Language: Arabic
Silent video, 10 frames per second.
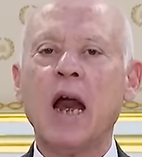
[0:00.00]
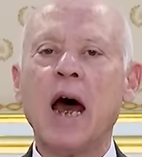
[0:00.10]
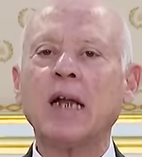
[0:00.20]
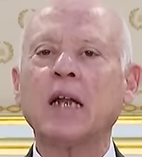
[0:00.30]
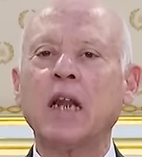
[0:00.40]

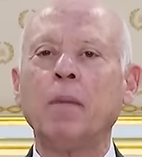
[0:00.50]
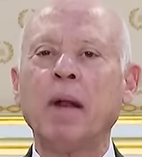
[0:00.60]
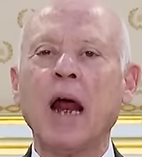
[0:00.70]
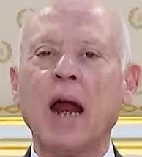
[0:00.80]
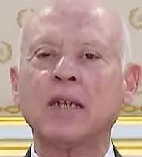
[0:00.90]
انت كي
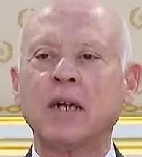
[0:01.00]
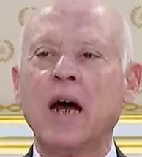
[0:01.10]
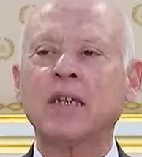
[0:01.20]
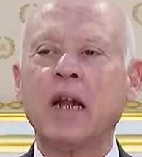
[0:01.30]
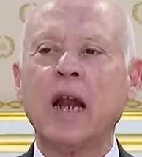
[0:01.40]
حقاني
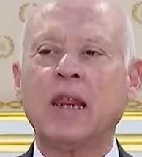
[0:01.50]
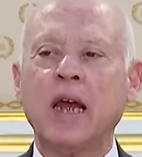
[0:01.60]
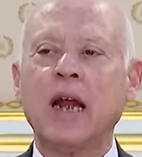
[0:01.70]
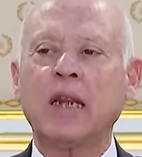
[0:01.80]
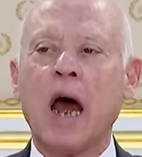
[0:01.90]

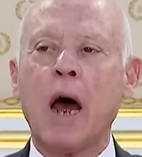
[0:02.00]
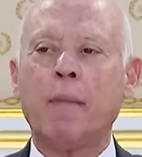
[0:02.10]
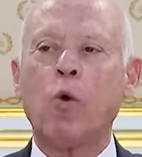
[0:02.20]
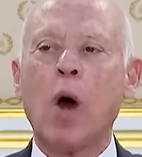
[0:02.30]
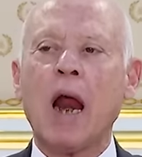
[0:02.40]

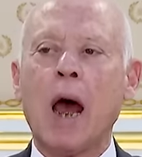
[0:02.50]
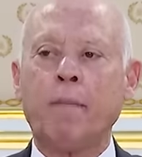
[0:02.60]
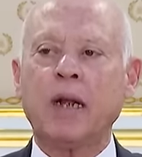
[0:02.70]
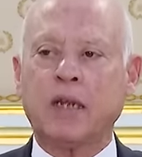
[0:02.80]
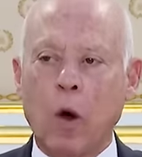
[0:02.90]
وصافي
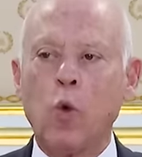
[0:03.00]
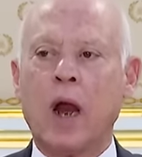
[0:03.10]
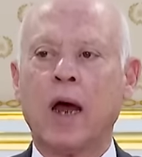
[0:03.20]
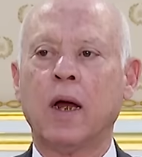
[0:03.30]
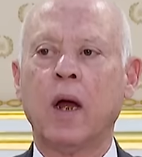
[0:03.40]

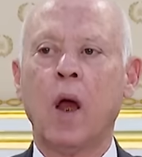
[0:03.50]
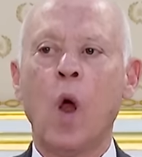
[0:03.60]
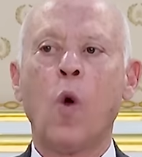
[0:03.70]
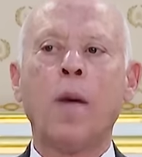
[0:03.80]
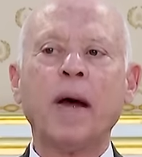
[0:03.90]
وتحارب في
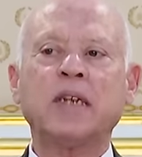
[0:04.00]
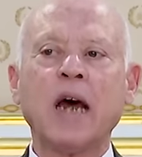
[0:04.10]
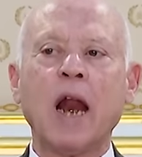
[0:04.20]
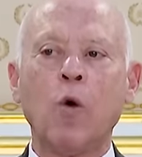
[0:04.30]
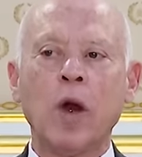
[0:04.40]

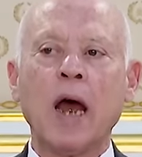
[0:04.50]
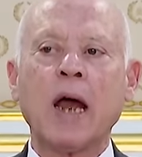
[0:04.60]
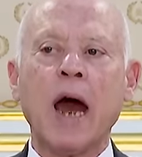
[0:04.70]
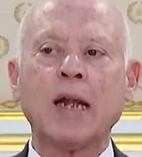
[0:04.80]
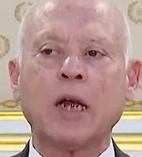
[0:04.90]
الفساد
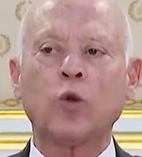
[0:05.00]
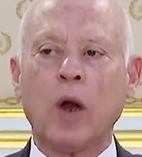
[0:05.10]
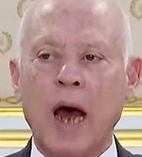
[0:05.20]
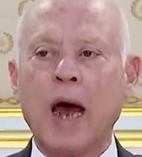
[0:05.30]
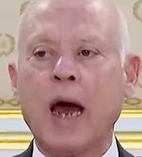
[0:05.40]

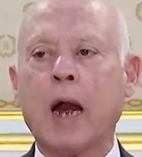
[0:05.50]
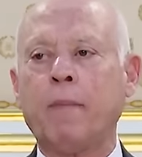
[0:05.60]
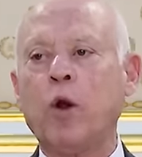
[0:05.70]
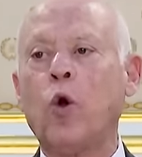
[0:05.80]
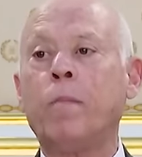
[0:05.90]

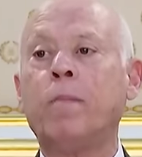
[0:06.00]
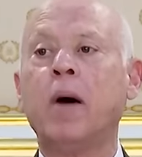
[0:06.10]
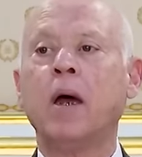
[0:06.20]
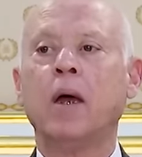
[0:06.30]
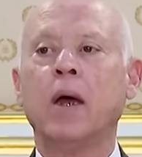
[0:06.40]
شبيه اللي
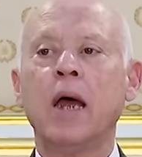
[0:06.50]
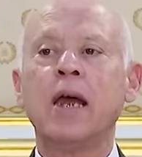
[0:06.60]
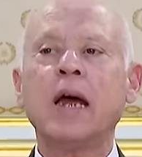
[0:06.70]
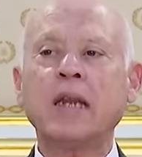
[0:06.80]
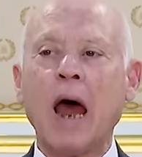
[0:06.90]

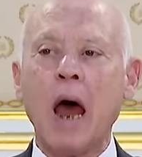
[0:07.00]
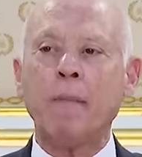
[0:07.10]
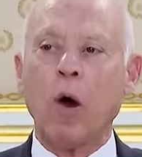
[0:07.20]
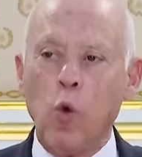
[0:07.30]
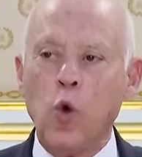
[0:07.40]
نسيبك آه،
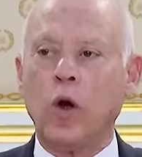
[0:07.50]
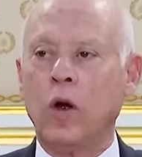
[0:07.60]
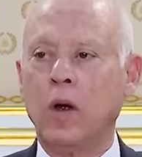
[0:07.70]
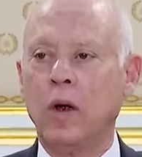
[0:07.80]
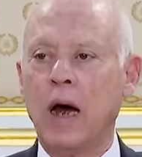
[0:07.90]
اللي عنده
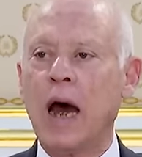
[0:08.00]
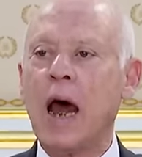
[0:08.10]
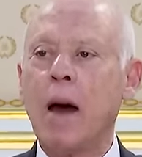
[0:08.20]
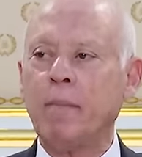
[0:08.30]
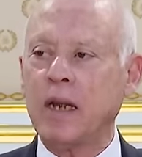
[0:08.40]
الكارير في
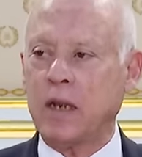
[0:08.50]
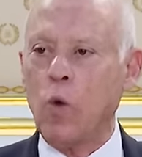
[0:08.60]
القروان اللي هبط